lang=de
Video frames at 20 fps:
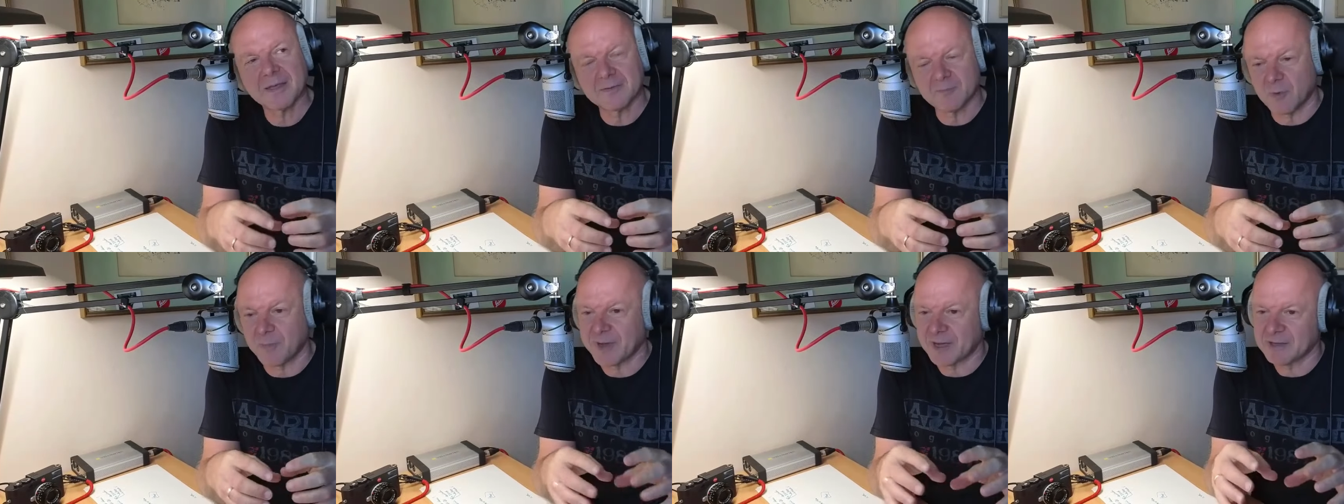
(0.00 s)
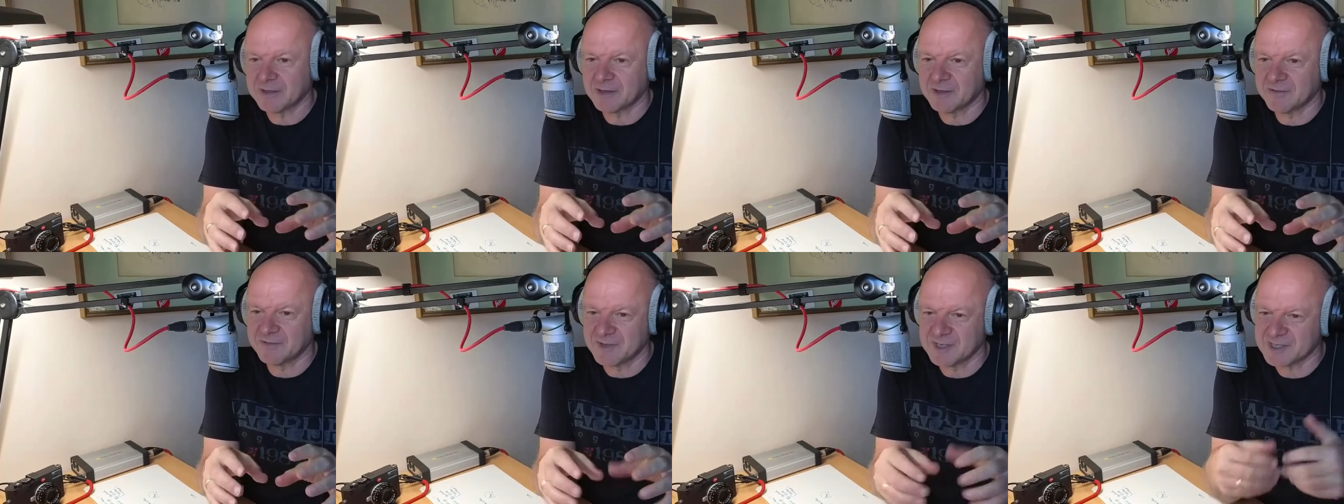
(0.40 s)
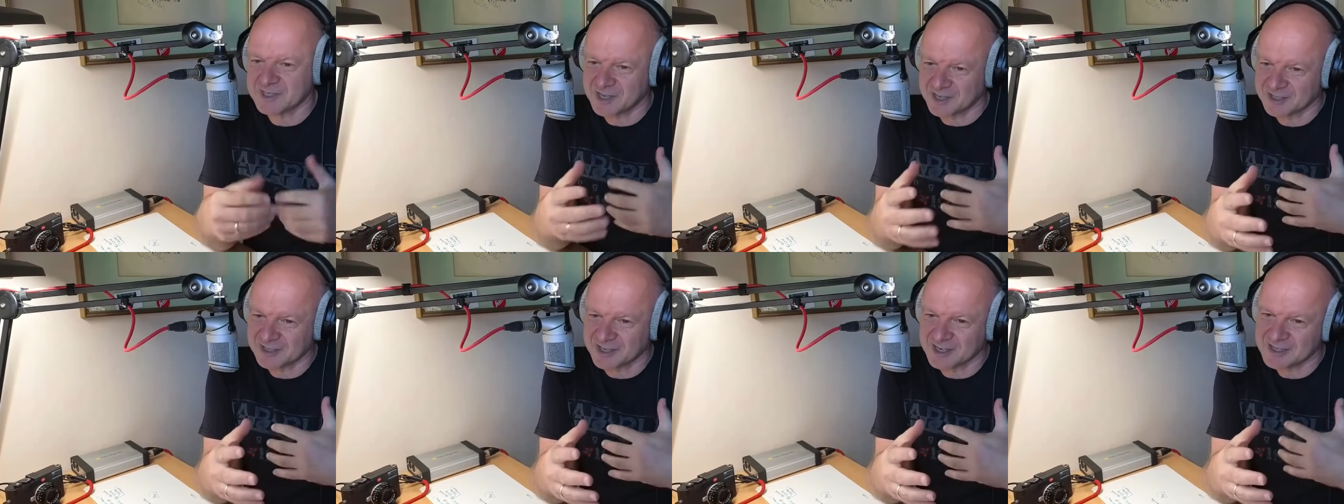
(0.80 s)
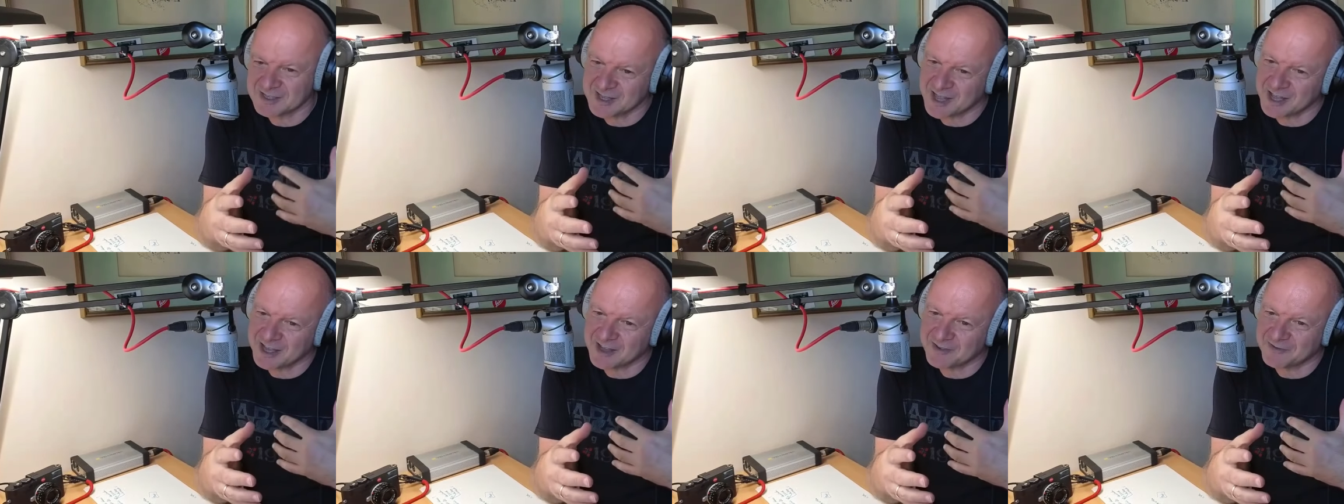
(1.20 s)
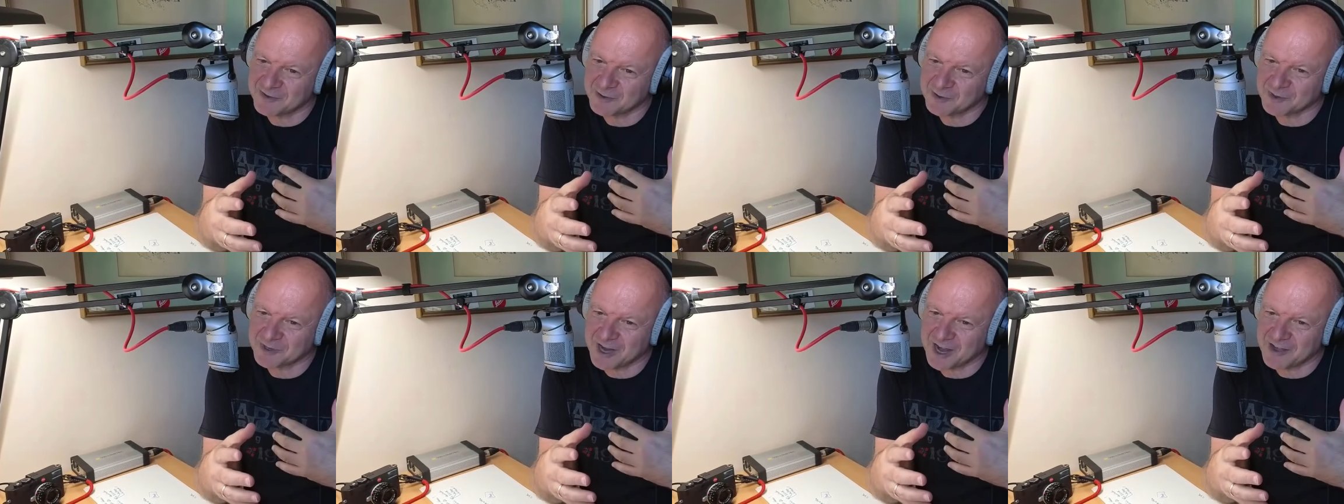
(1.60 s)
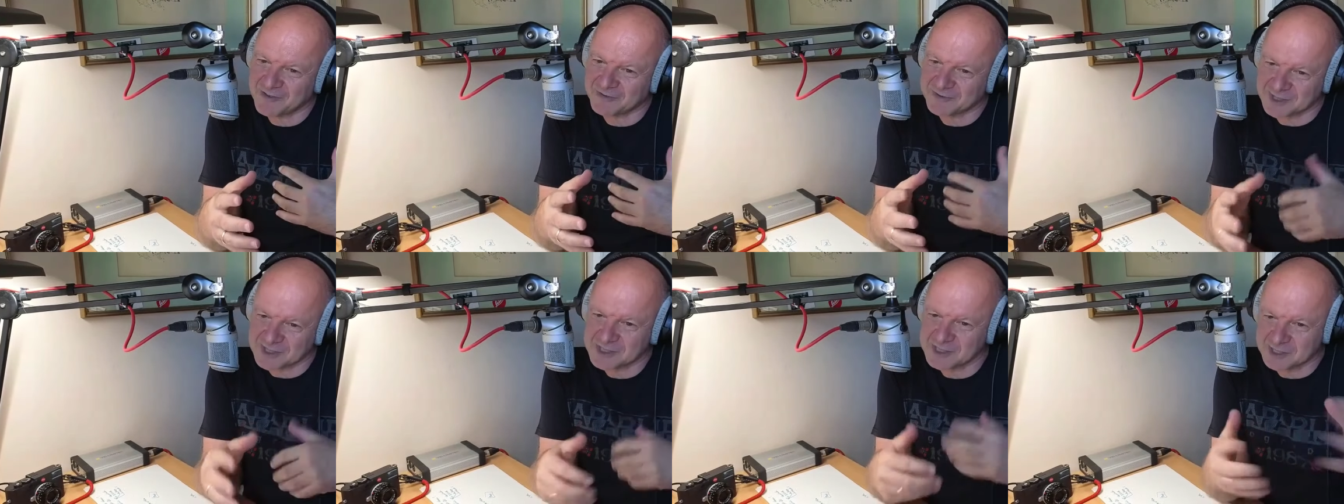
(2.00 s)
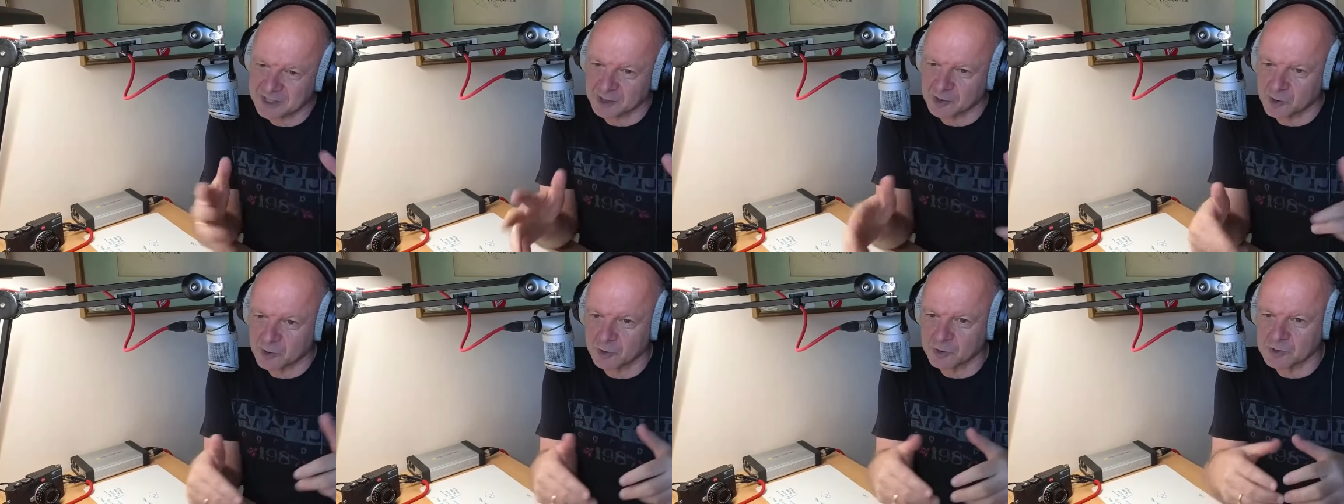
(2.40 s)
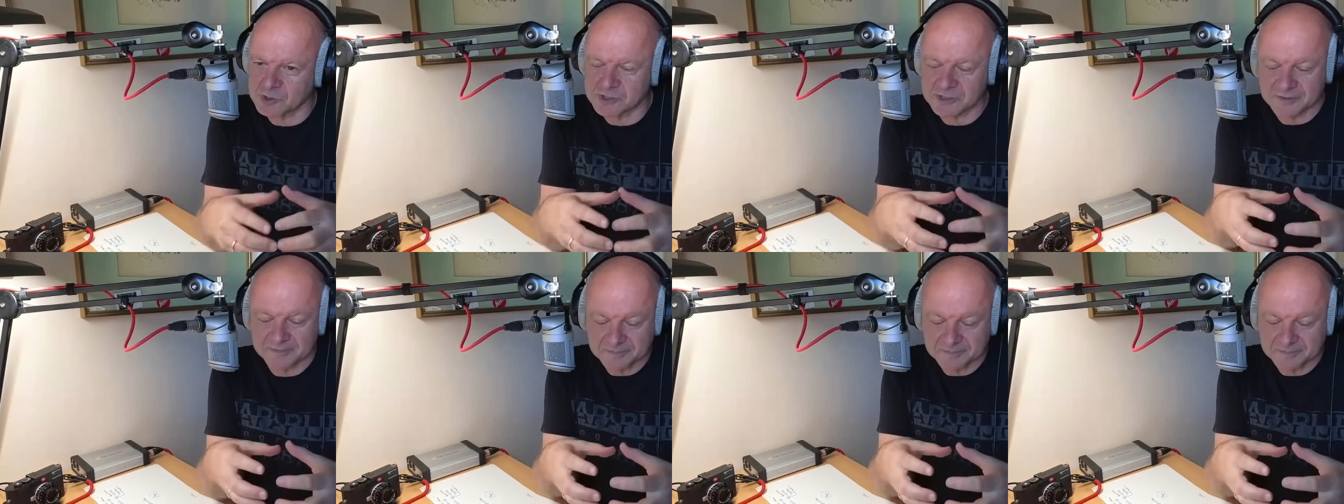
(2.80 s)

Wobei, wir sagen dann als Leica-Fotografen, das ist dann Kunst.